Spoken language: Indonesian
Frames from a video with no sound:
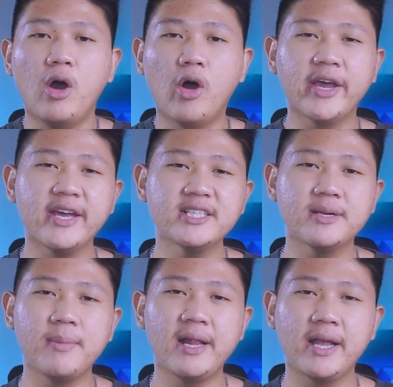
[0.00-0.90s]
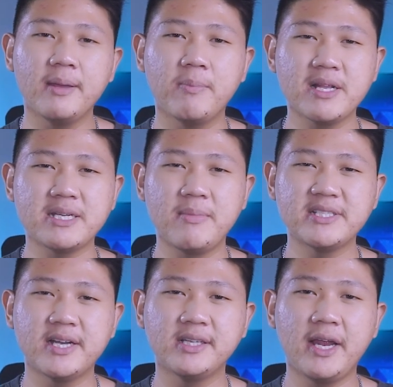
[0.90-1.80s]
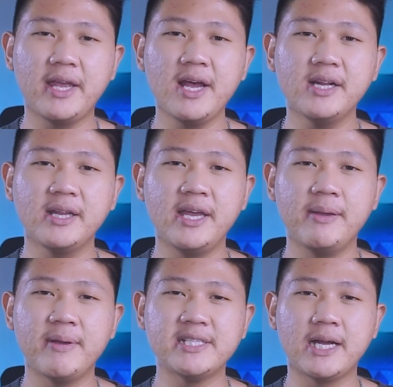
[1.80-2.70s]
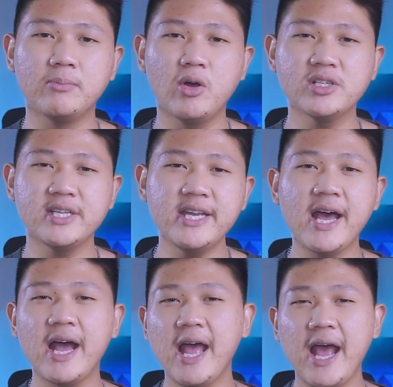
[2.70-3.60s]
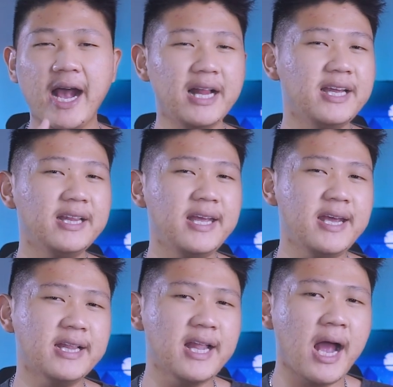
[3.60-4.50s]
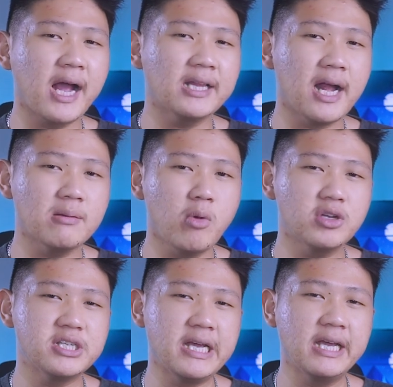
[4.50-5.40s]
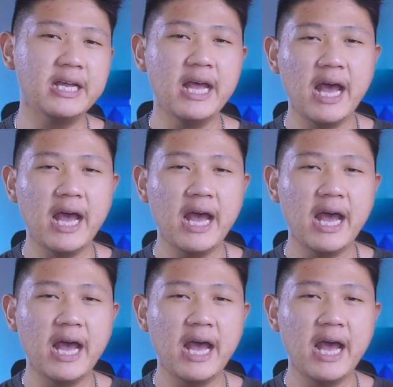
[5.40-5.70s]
Oke okay guys, kembali lagi bersama saya Hendrik Yang di Meja Unbox. Ya kali ini kita akan unboxing.